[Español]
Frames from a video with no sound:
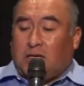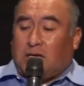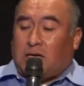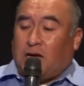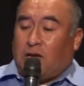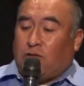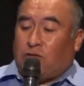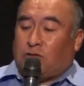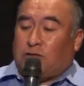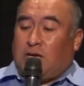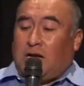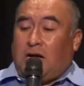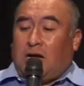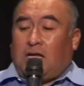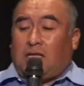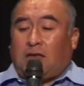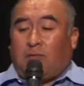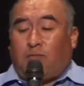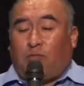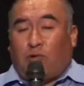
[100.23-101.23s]
que nos
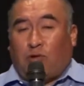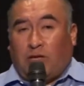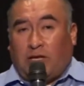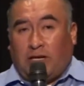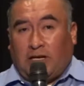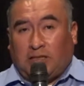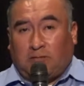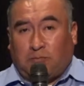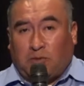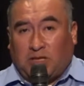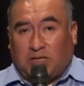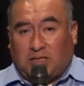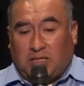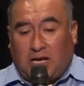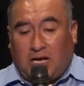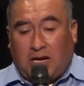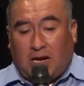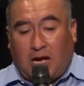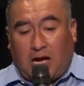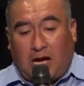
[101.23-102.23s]
da de poder
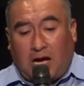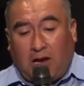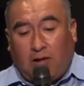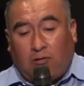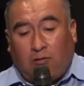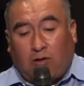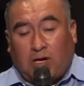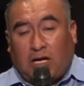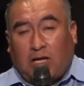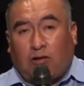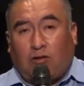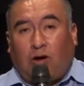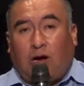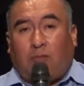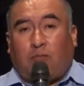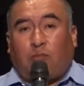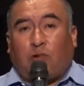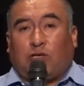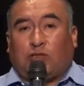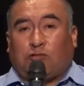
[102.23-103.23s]
expresar algo que Dios
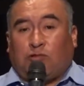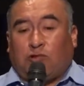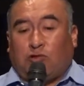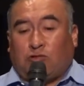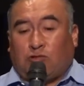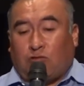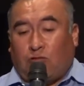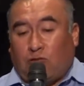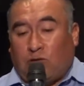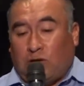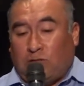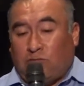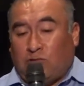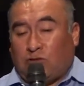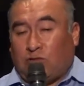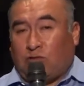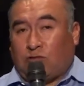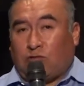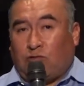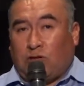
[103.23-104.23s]
ha puesto en
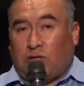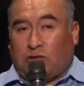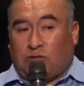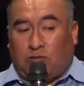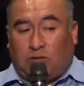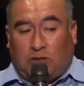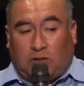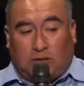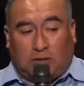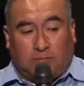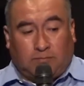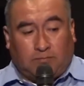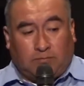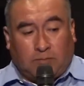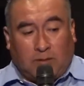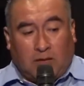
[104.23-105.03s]
nuestros corazones.